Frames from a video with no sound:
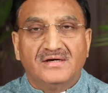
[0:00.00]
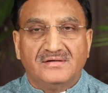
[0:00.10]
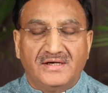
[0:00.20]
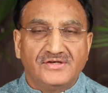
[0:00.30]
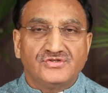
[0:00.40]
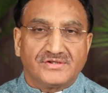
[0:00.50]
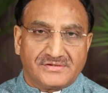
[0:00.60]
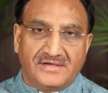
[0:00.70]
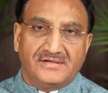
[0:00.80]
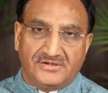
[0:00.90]
नई
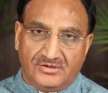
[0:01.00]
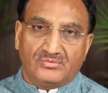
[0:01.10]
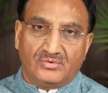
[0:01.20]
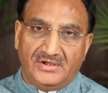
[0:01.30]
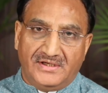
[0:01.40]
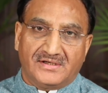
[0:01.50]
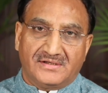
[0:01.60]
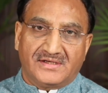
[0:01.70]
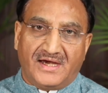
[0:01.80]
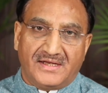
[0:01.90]
शिक्षा नीति को
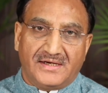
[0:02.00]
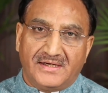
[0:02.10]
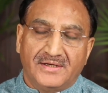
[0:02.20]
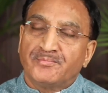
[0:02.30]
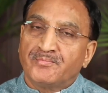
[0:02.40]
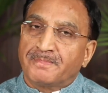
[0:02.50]
लेकर के आ रहे हैं